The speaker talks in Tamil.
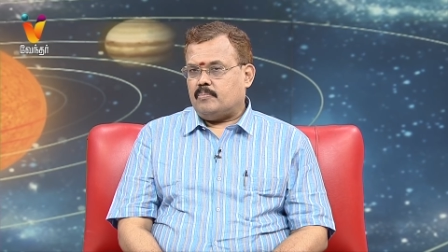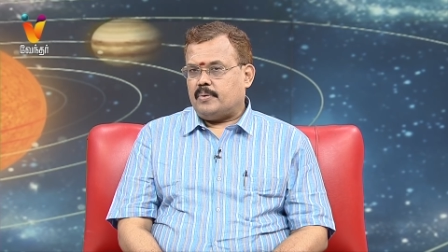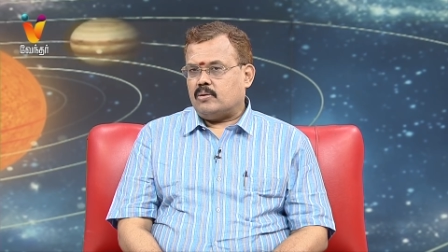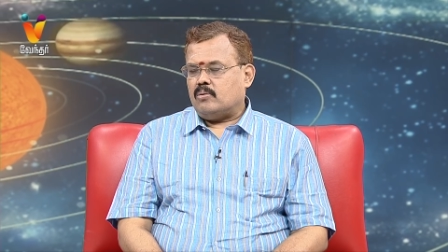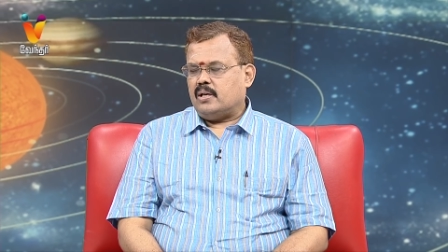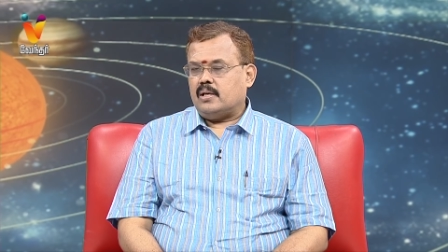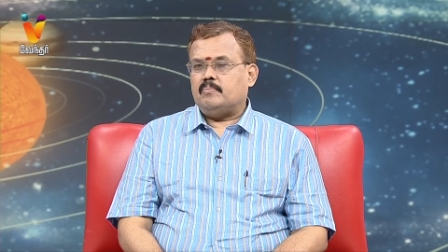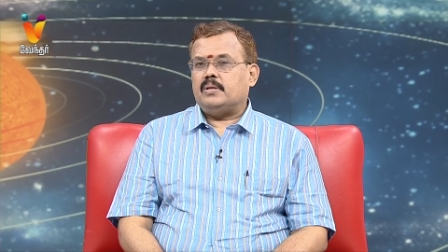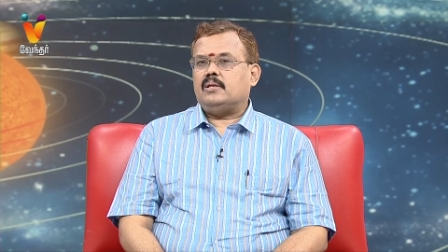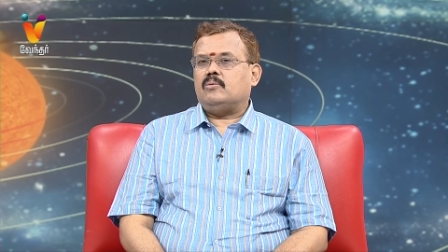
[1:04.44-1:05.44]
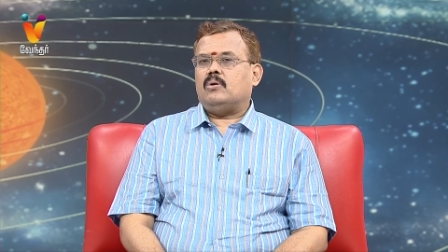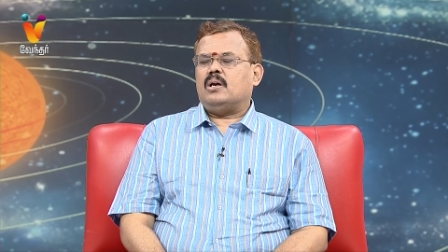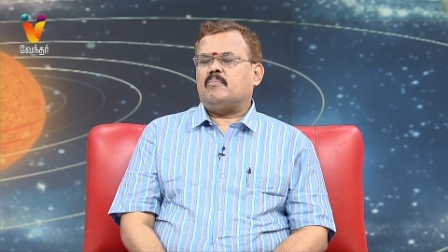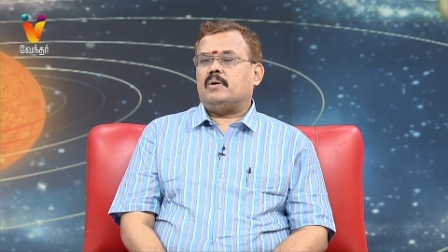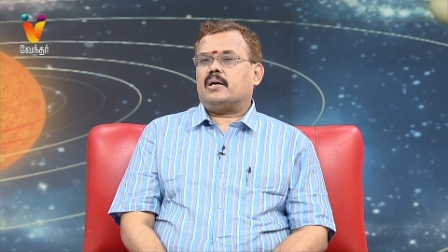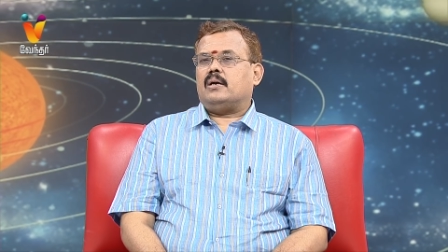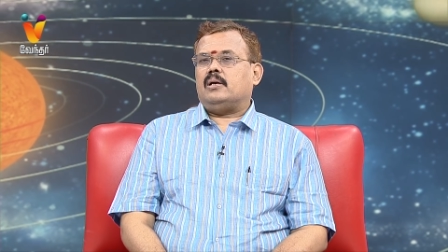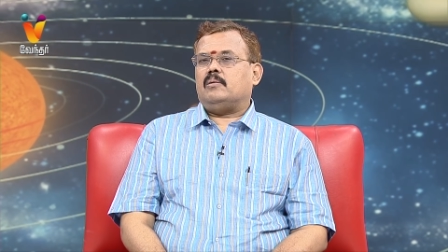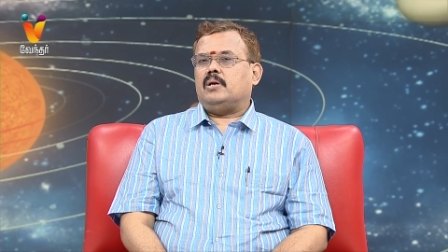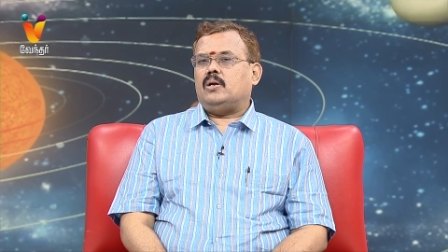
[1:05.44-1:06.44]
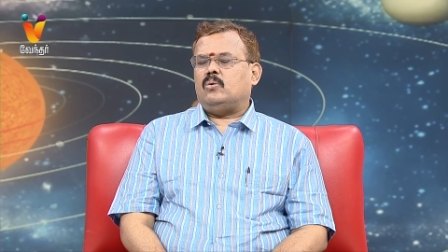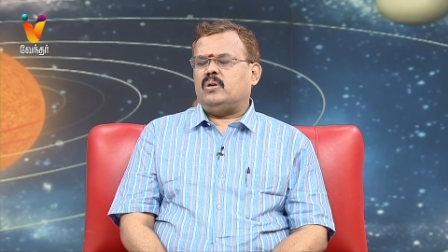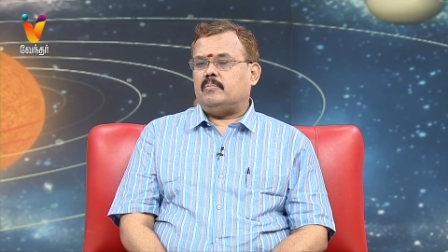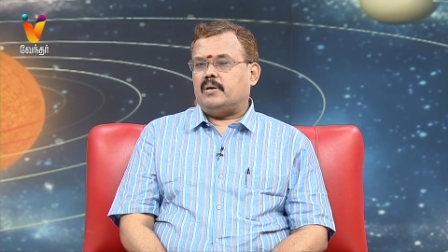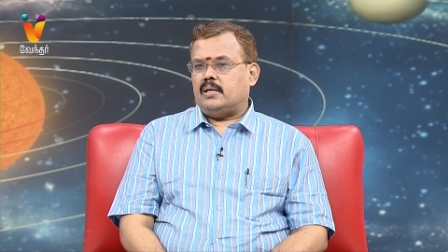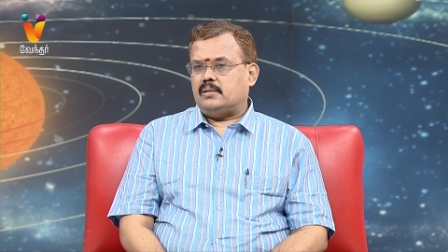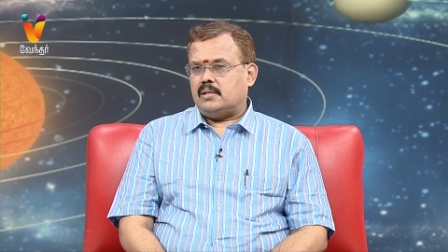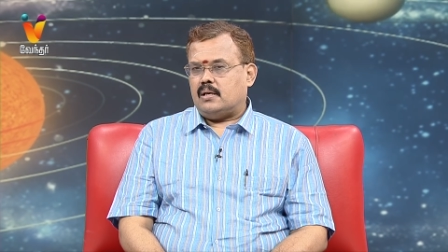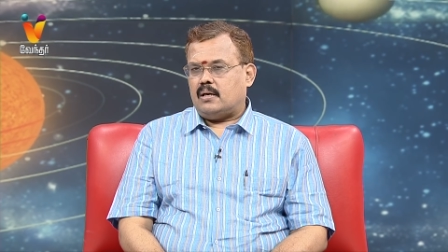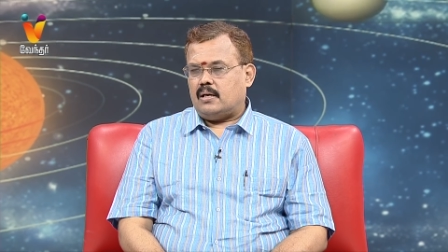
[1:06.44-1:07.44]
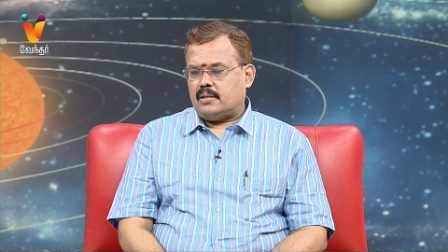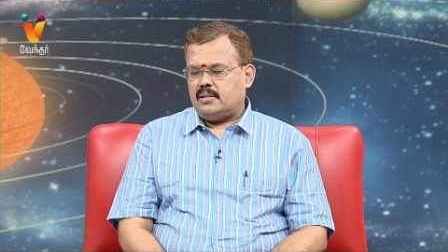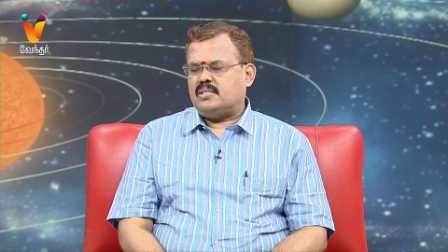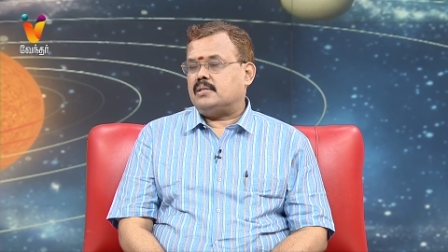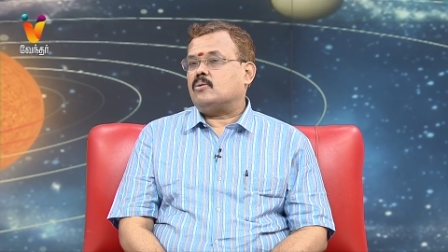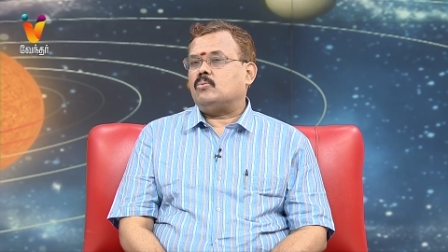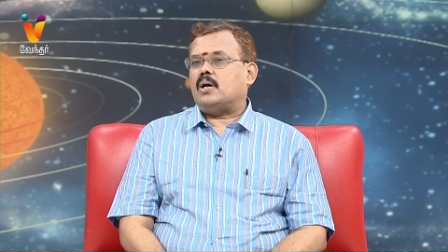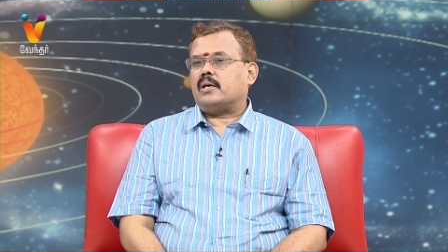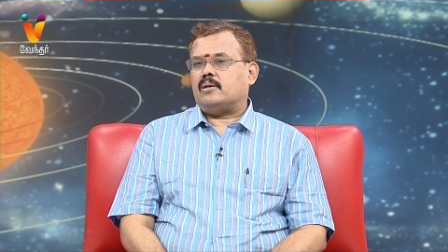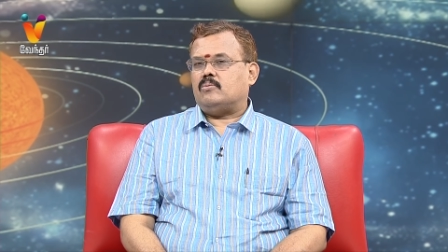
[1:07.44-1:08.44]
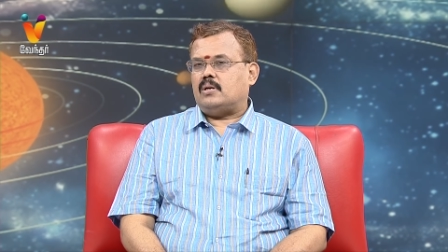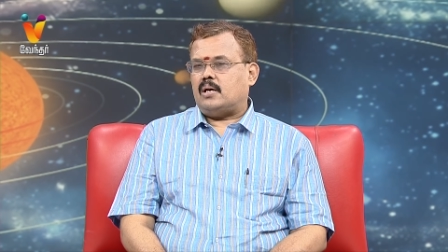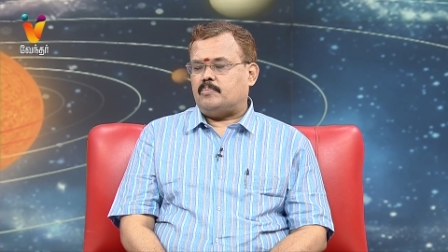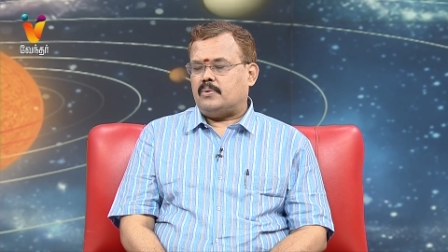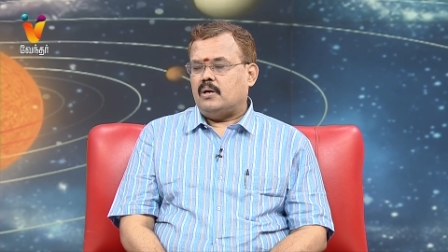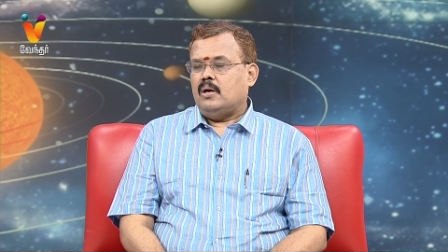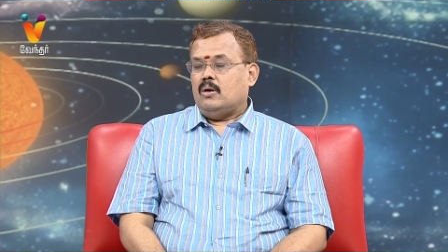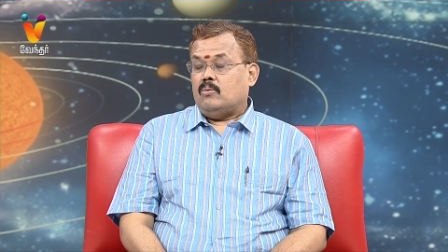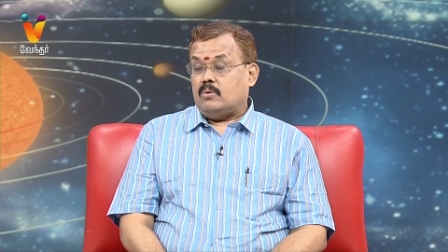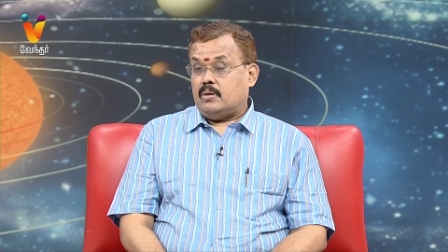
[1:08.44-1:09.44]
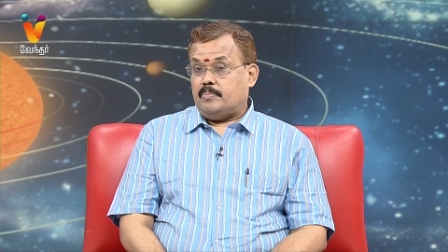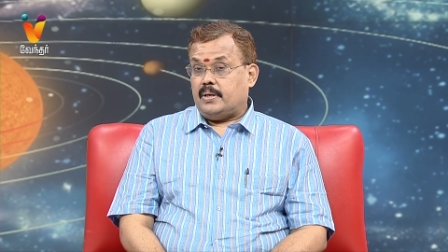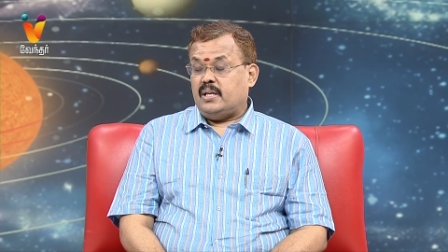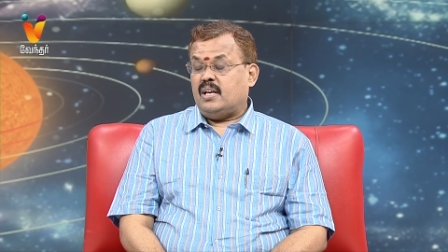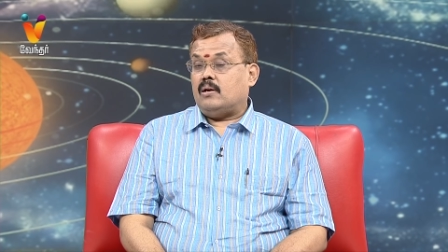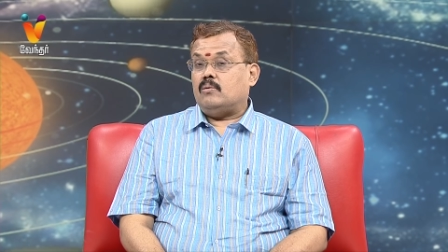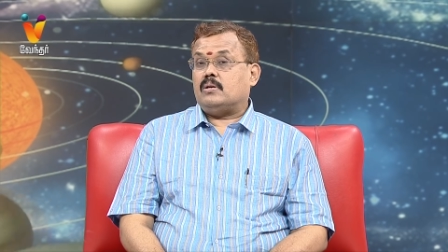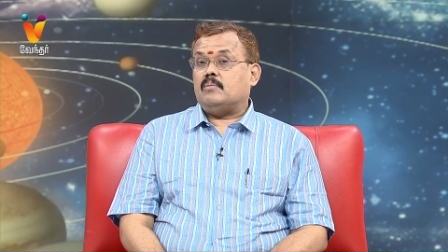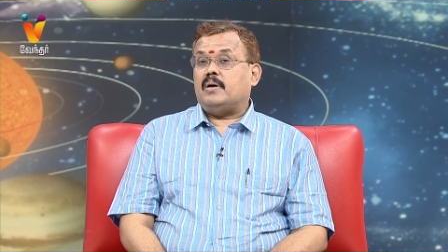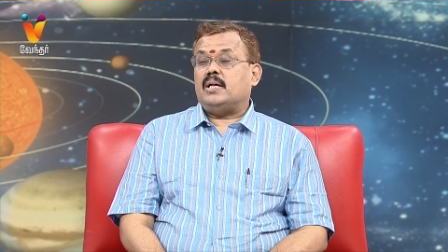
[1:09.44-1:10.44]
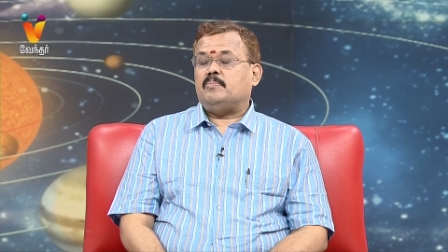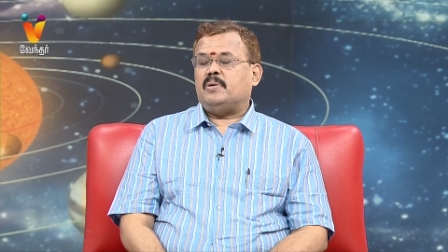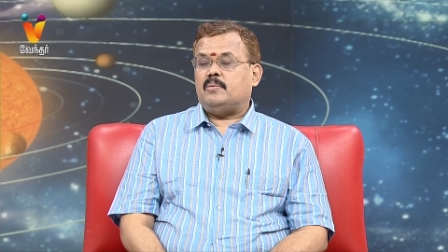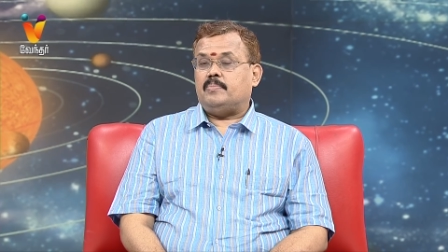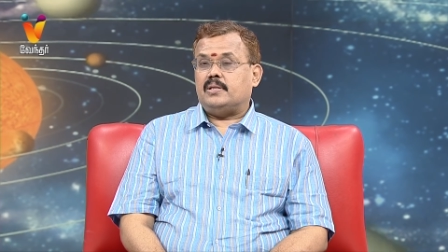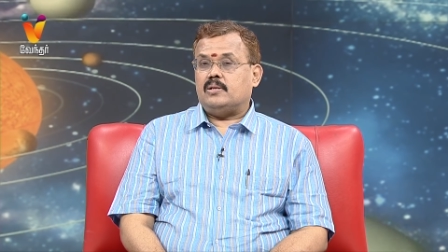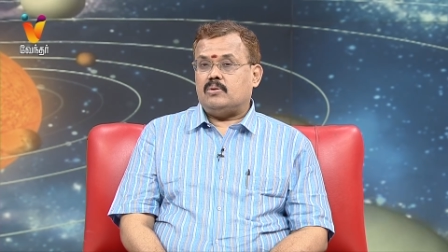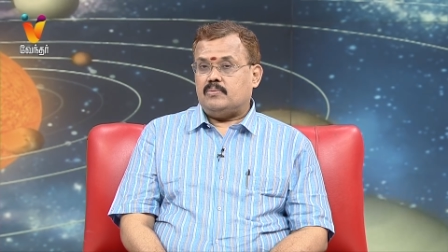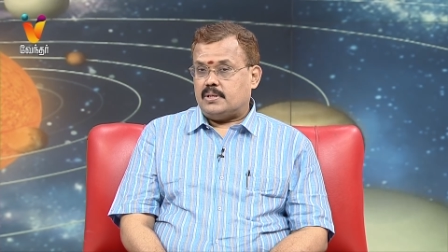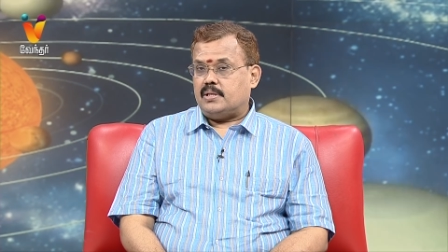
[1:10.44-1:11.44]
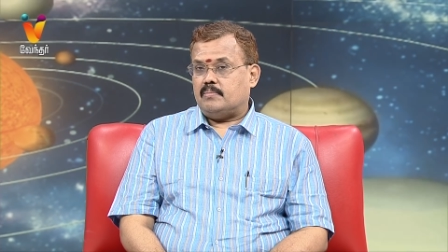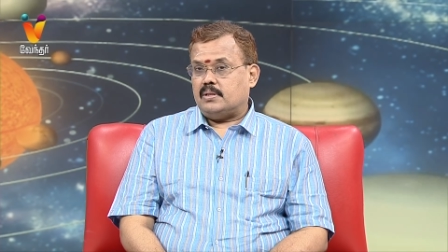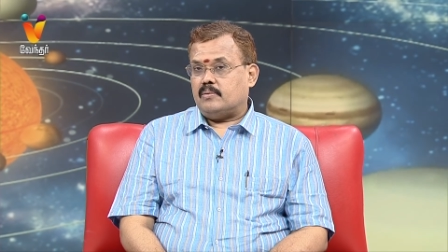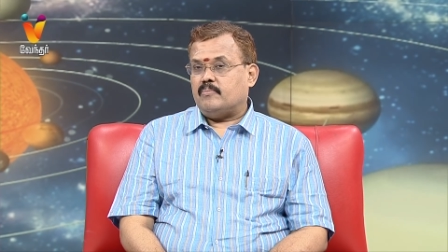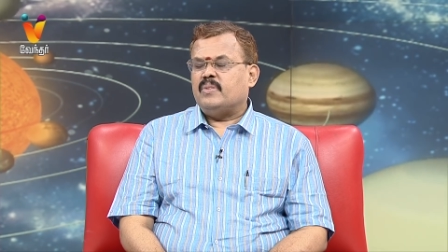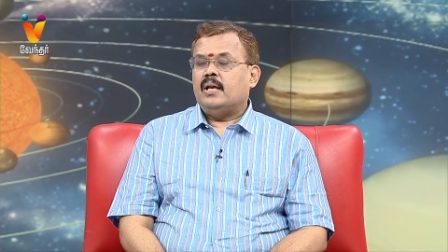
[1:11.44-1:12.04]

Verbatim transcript: ஒரு படுகொலை என்பது உலக மக்களையும் எல்லோரையும் அழிச்சு அதிர்ச்சிக்கு உள்ளாக்கி ஒரு அற்பு ஒரு பெரிய அளவுக்கு பாதிப்பை ஏற்படுத்திய ஒரு விஷயம் அது